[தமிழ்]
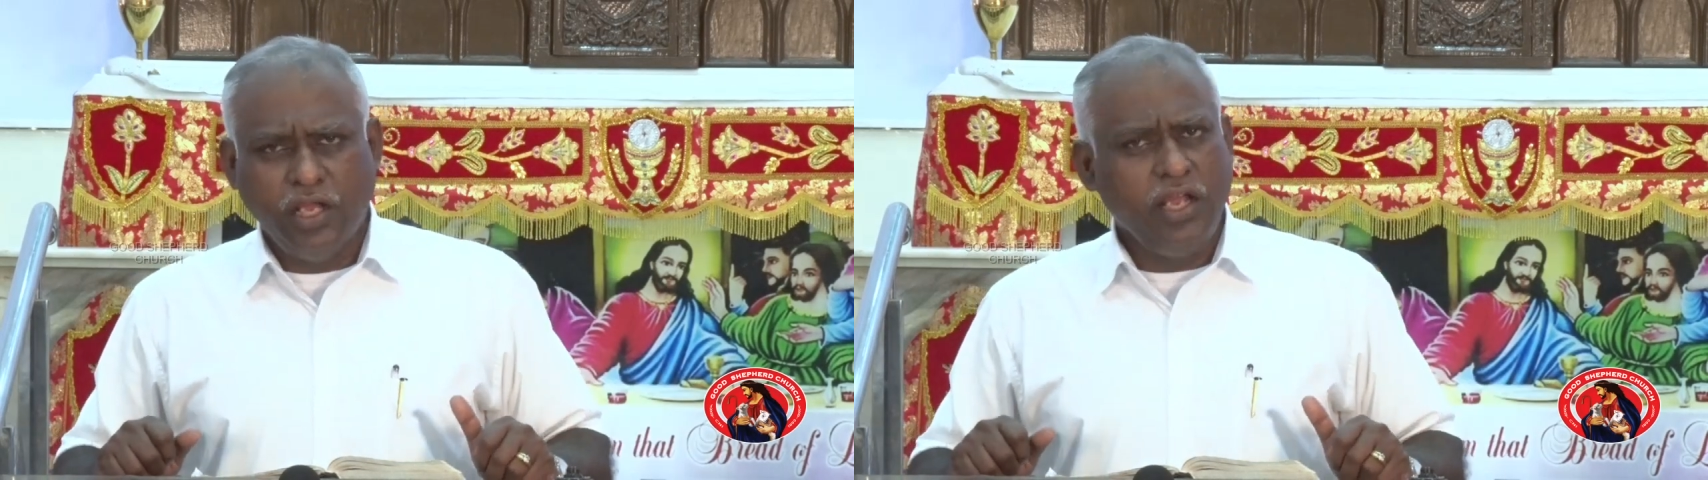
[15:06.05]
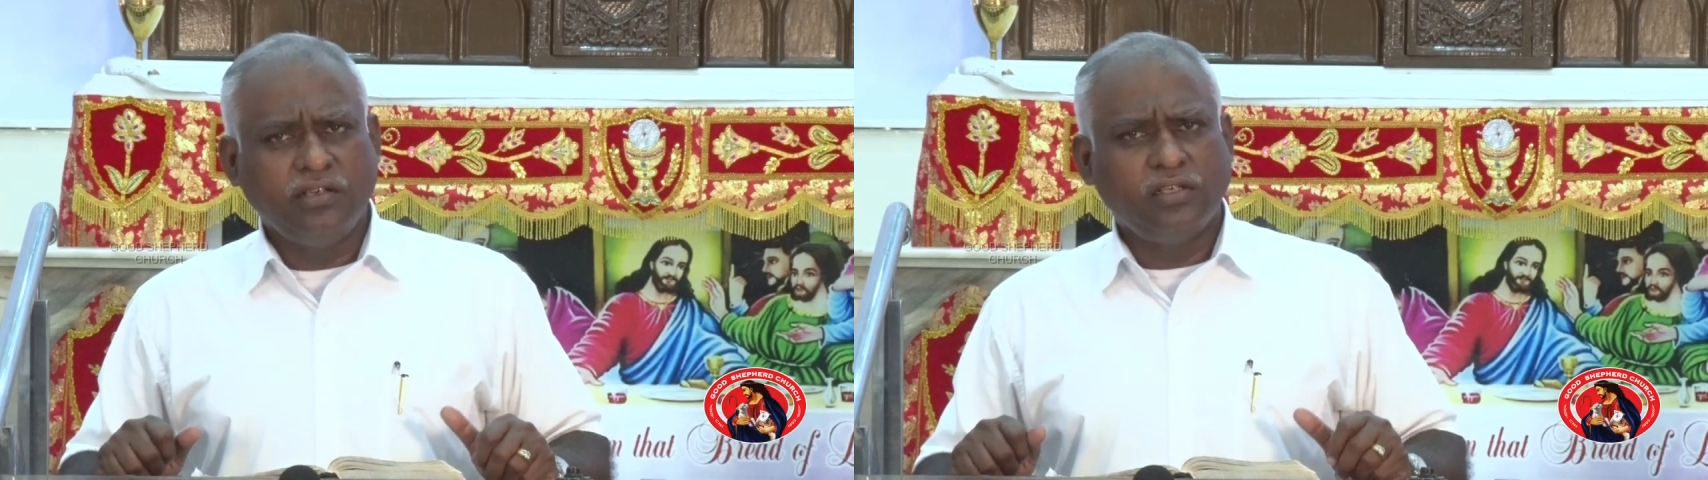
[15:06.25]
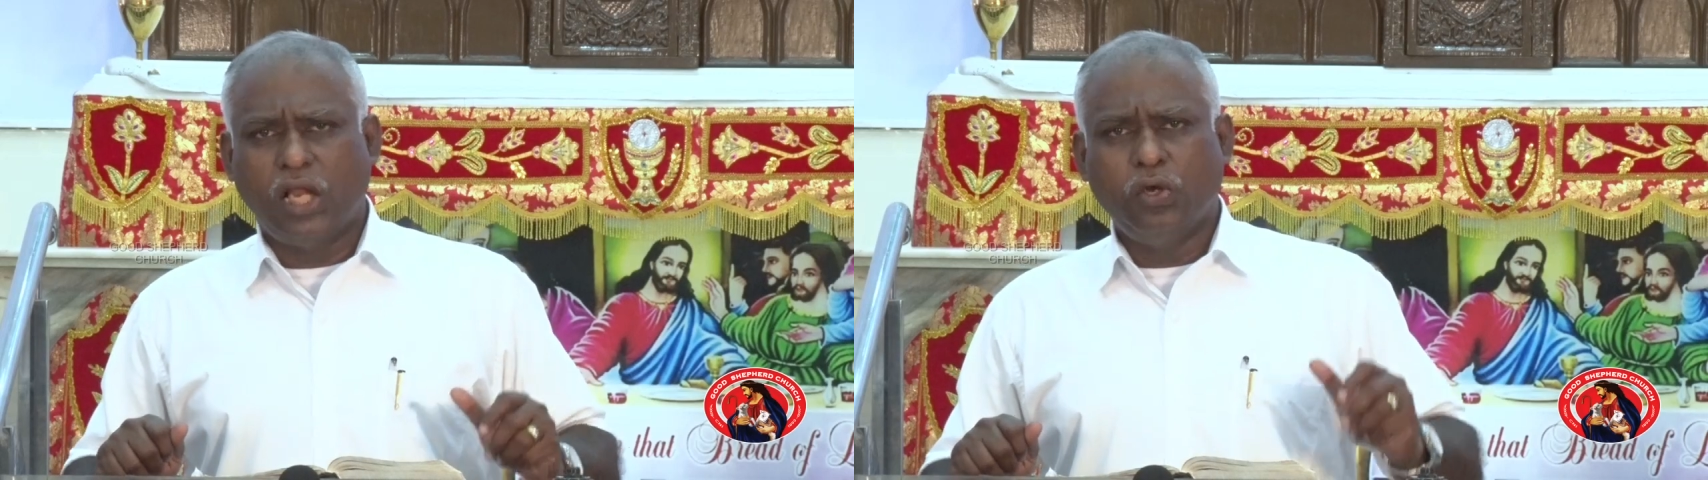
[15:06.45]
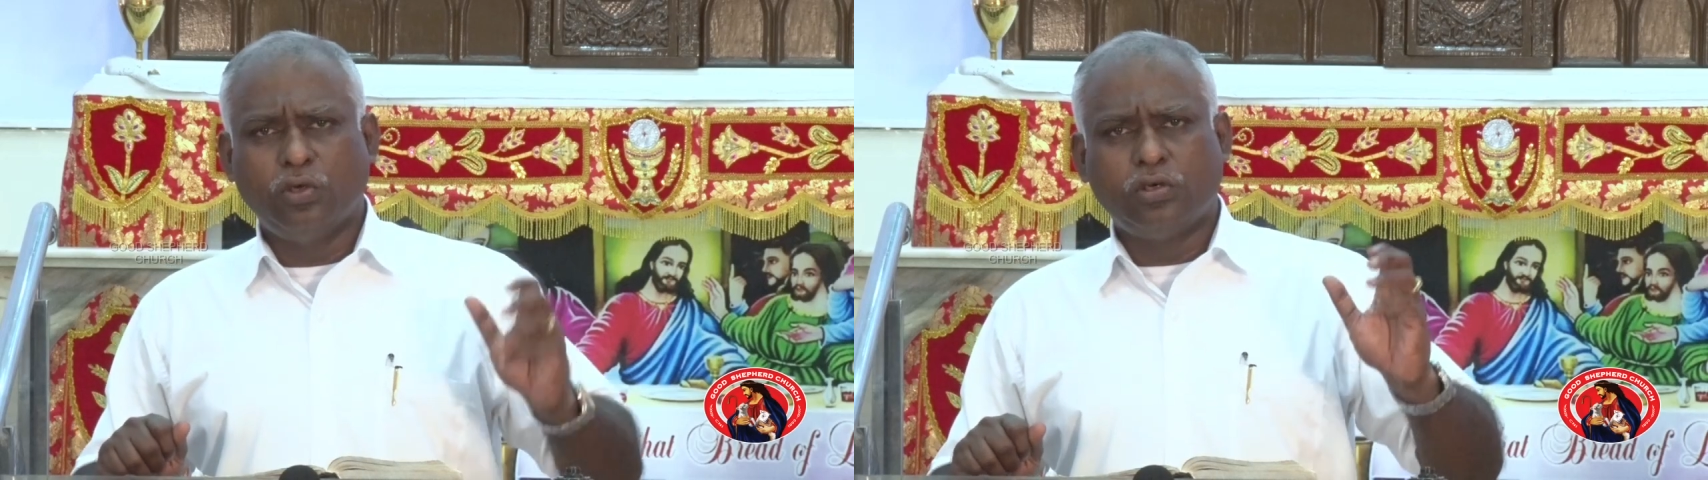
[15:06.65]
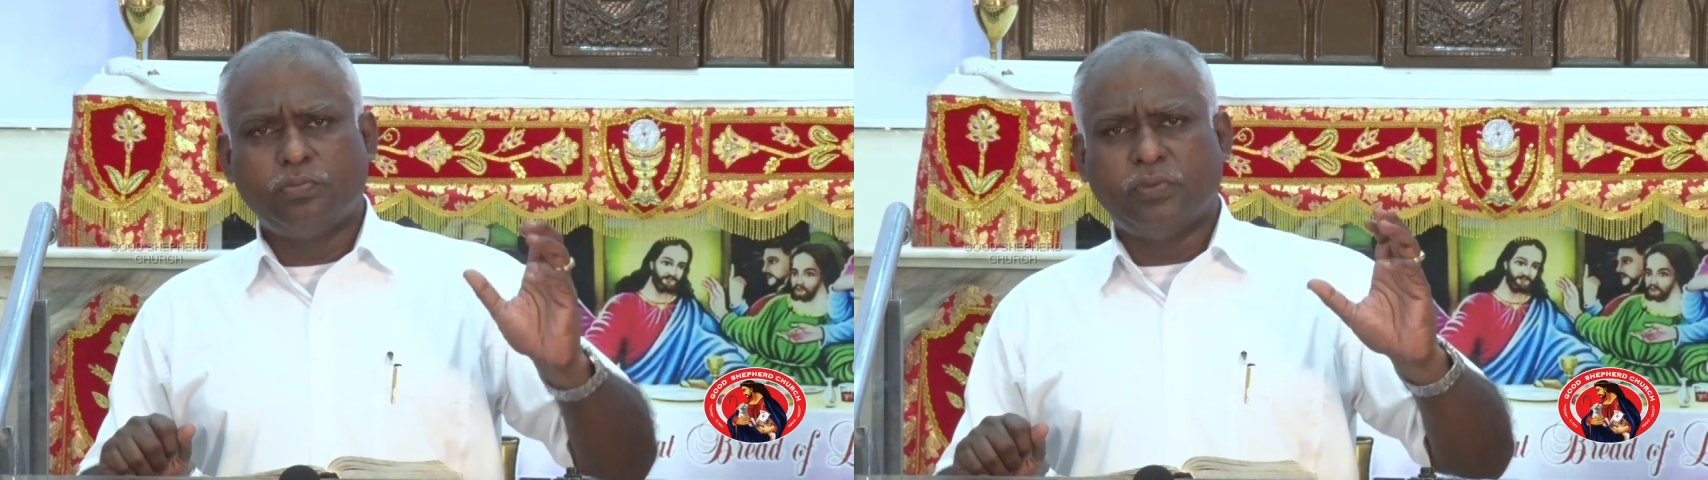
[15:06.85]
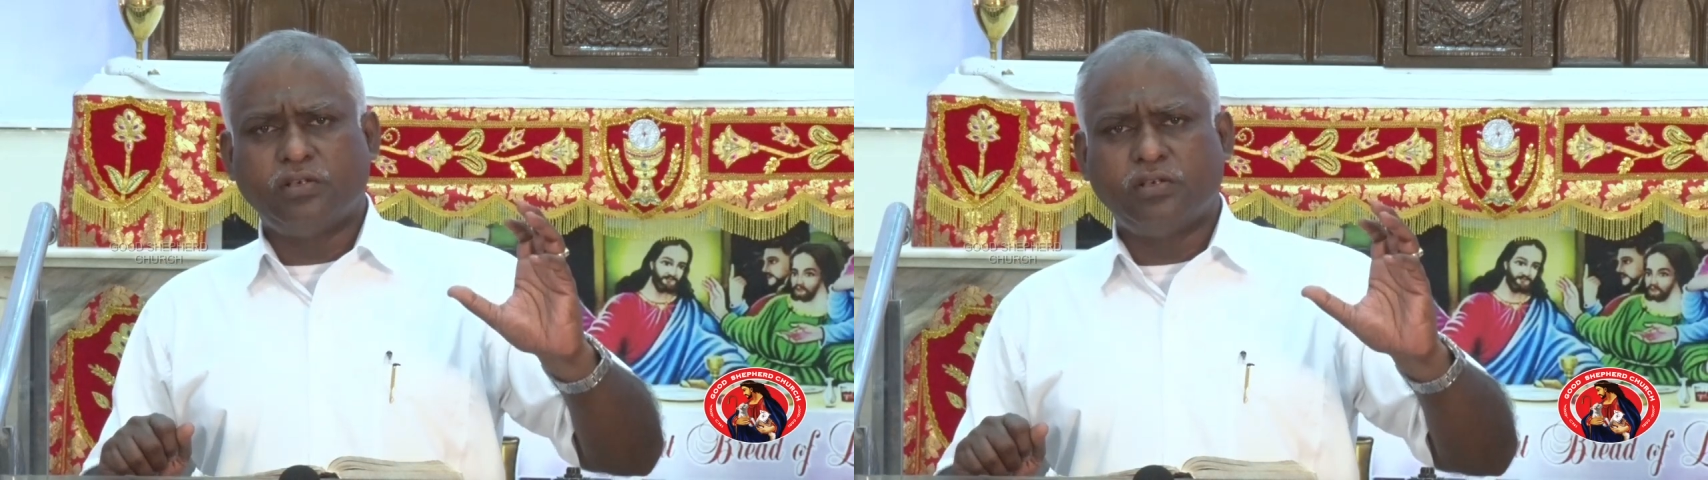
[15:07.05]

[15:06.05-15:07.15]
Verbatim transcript: ஏன் நல்லோர்